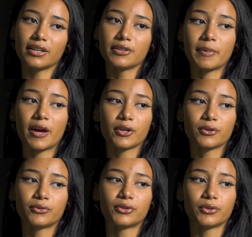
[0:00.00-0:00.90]
Eu espero que
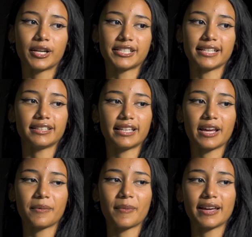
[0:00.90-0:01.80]
o futuro a gente
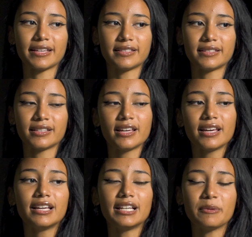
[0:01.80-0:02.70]
tenha mais
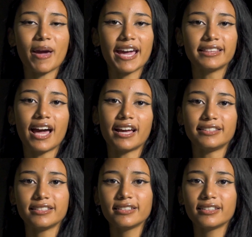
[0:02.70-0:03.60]

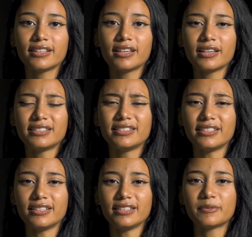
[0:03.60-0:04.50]
liberdade
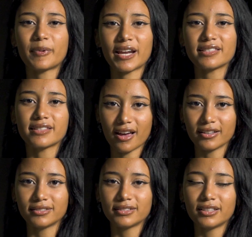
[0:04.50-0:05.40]
de
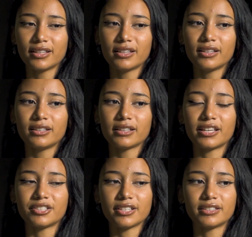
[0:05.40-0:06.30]
expressar
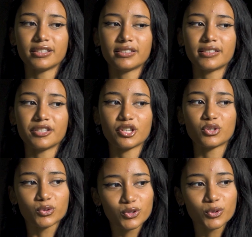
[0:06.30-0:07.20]
que a gente seja
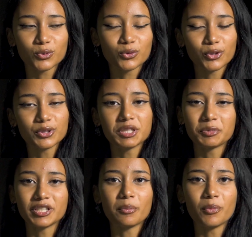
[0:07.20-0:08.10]
justo com todo
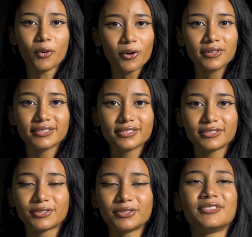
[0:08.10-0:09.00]
tipo de amor,
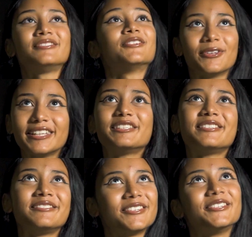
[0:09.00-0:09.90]
toda,
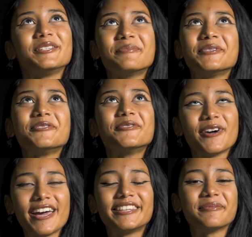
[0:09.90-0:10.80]
todo tipo de
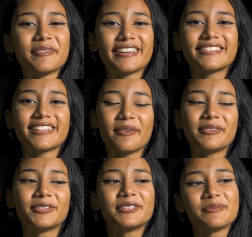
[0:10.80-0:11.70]
fé também,
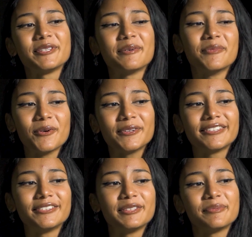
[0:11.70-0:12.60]
sabe? Todo tipo de amor,
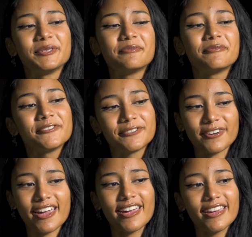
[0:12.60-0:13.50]
todo tipo de
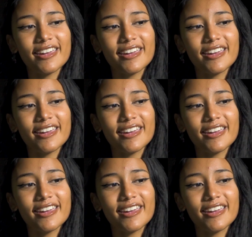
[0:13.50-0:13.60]
fé.